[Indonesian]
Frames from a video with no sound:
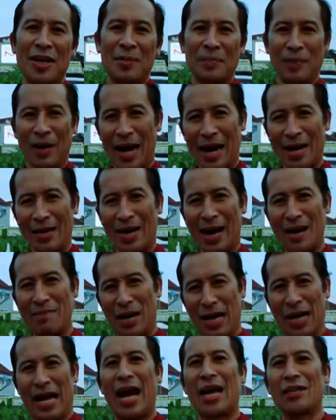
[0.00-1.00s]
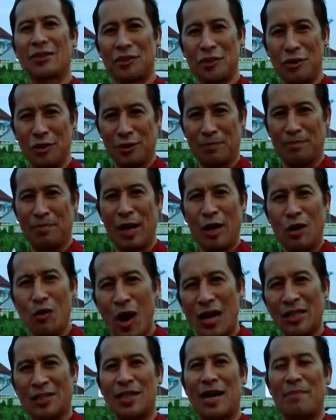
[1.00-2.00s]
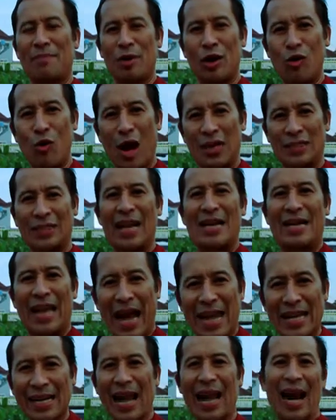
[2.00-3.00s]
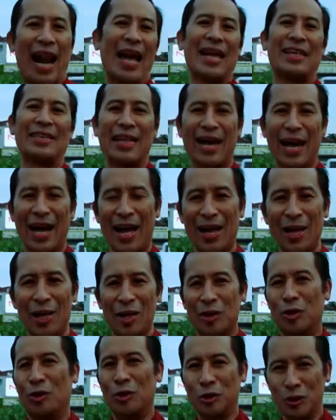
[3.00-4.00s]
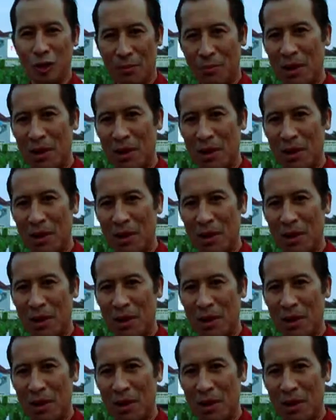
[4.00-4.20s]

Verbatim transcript: Belanda menghasut penguasa-penguasa daerah lainnya untuk